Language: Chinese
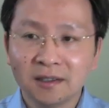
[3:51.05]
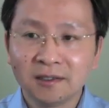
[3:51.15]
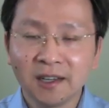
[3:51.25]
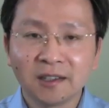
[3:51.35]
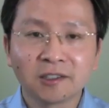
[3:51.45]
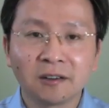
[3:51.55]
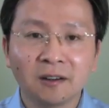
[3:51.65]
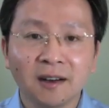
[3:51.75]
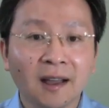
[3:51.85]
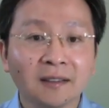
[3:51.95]
这个事
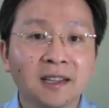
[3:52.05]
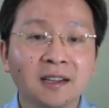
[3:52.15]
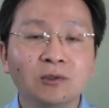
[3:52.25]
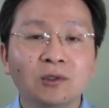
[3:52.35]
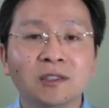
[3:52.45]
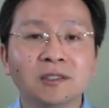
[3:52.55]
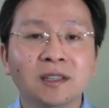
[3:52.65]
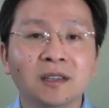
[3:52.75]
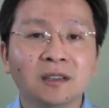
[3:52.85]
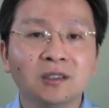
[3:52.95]
儿两三个月之
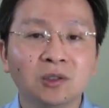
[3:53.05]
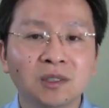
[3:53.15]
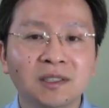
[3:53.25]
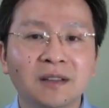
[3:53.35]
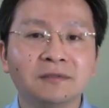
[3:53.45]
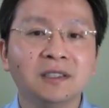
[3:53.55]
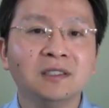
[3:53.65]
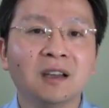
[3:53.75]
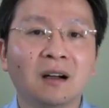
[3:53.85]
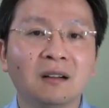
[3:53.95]
内就会见分晓。